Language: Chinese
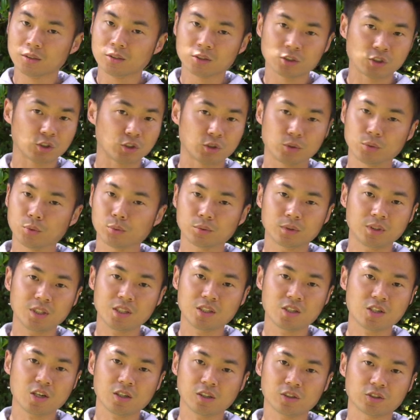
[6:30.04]
使用
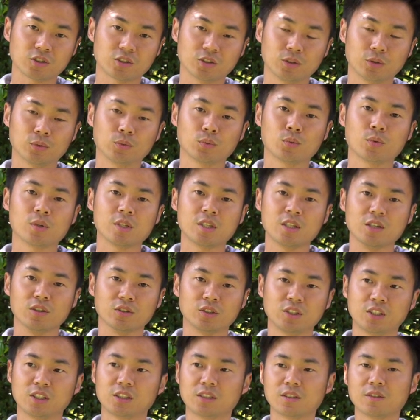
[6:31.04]
定焦的时候，如果你有
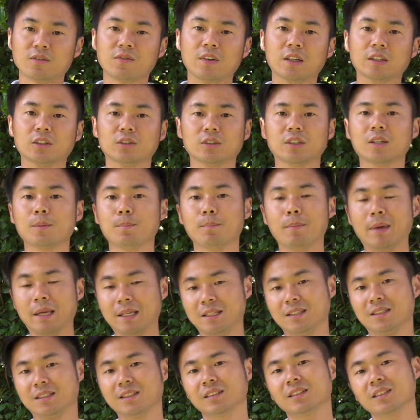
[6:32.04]
机身防抖，让每
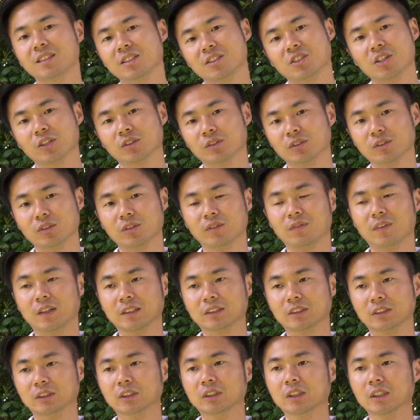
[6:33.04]
一个定焦都有
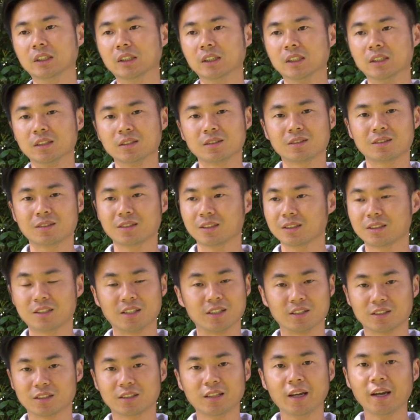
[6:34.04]
防抖，这个
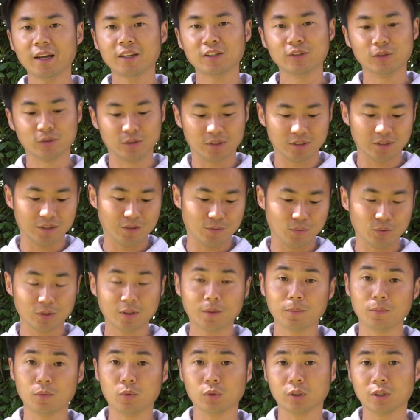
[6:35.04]
简直太诱人了。我
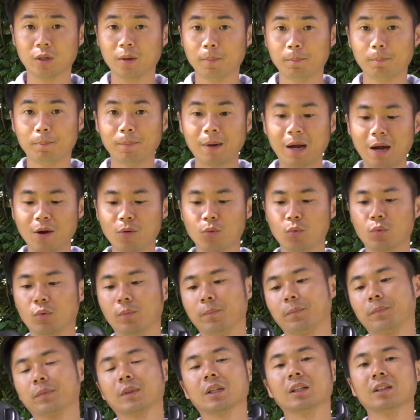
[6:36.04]
的我的八五，
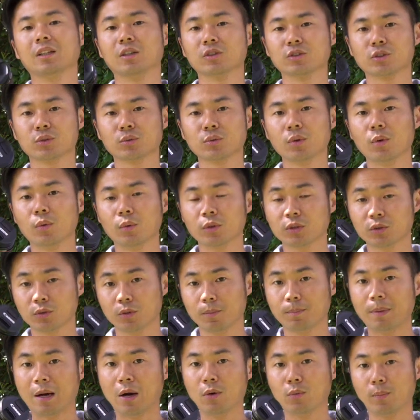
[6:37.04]
老实说，我使
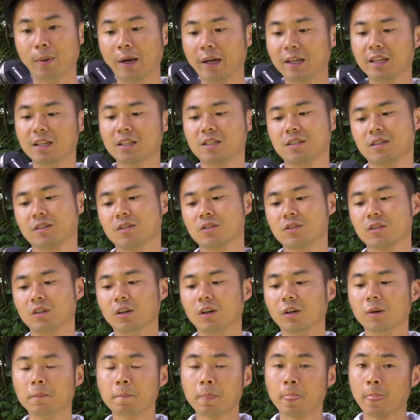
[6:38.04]
用八五拍夜景的时
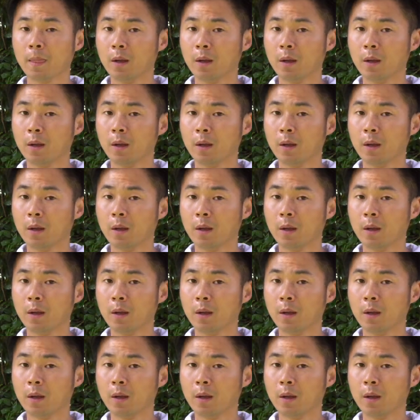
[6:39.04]
候。